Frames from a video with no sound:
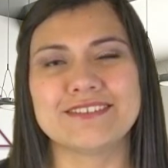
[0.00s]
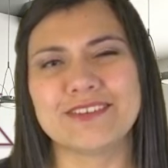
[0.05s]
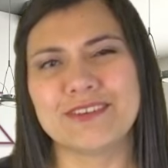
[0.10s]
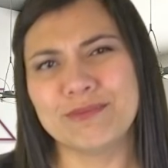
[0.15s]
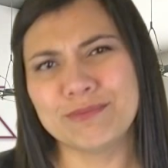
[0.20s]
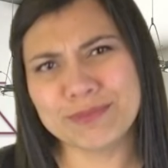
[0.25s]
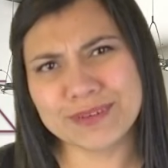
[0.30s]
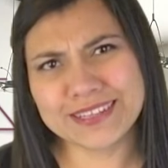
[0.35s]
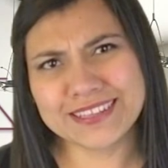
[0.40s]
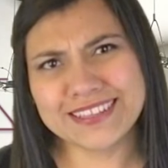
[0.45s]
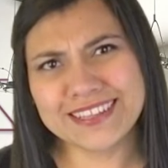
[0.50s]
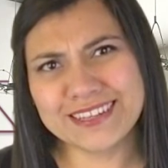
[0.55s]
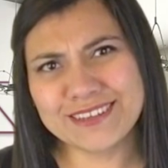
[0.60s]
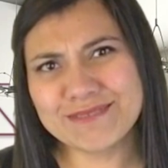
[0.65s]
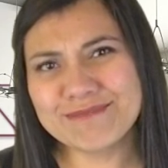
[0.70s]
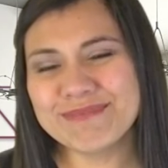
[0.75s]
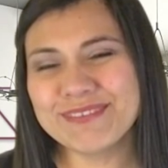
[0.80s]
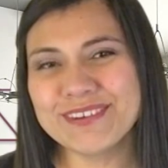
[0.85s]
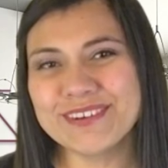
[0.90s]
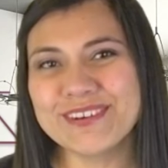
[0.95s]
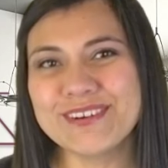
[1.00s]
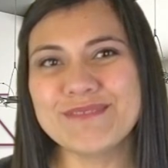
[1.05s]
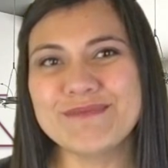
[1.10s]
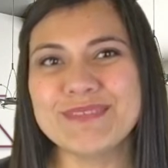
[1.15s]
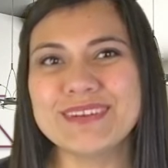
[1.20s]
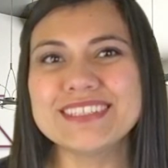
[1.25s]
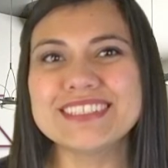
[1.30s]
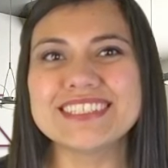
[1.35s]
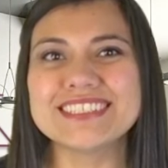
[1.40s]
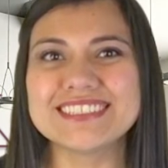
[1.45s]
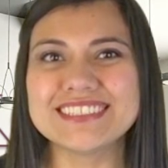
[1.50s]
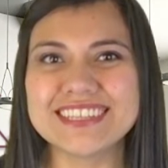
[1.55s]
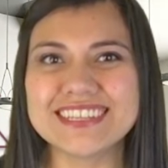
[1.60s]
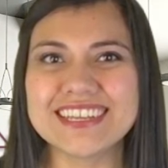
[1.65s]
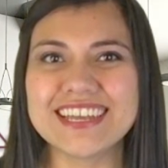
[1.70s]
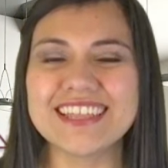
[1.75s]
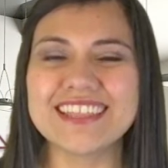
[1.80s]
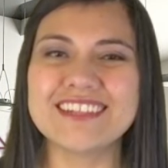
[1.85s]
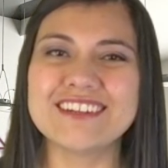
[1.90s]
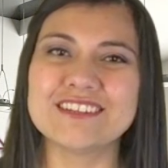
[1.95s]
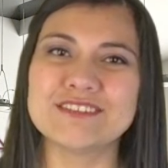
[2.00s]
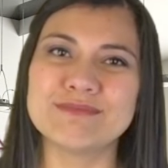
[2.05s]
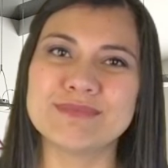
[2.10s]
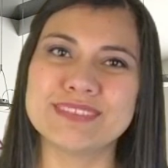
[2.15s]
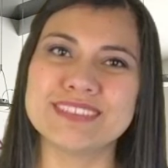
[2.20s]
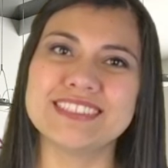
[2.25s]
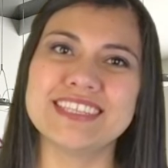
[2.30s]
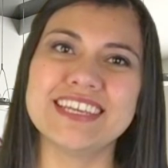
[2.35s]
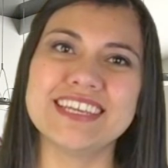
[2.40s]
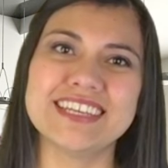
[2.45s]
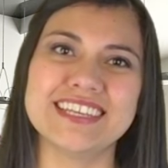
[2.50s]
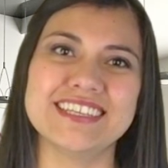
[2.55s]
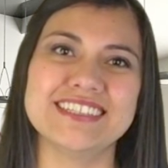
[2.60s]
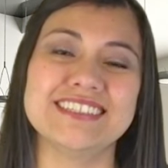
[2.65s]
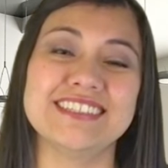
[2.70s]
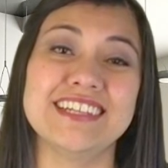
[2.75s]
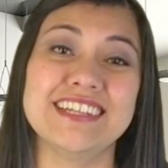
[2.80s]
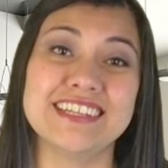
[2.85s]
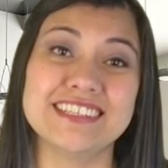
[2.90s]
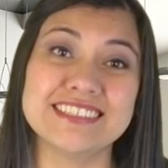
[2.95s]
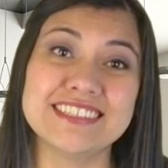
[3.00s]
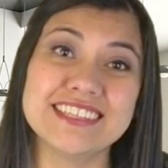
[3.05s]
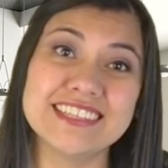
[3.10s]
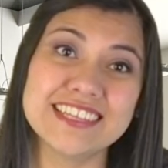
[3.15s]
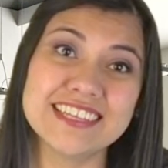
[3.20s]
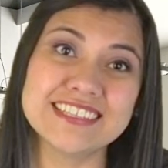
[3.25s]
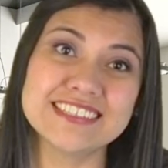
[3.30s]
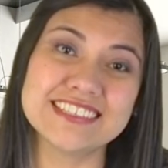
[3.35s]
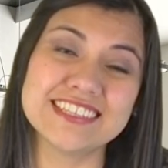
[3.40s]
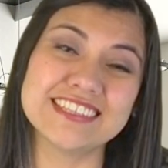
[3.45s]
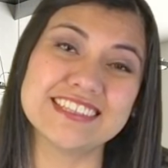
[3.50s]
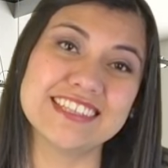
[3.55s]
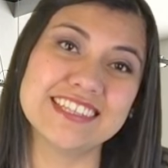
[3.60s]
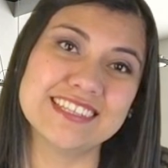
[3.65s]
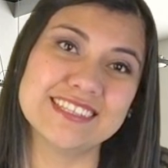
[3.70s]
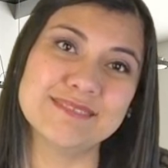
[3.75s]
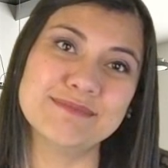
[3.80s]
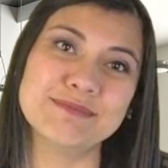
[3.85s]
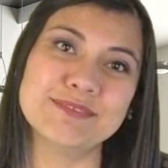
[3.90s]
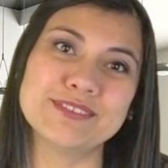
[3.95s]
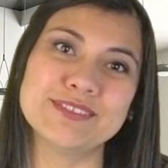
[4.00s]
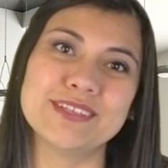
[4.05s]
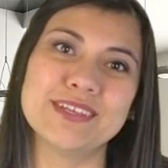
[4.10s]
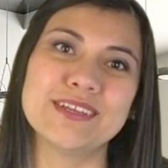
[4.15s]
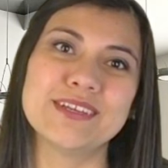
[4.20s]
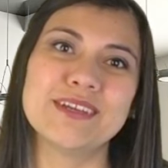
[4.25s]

comprender un poco más acerca de los mensajes, de las ideas que tenemos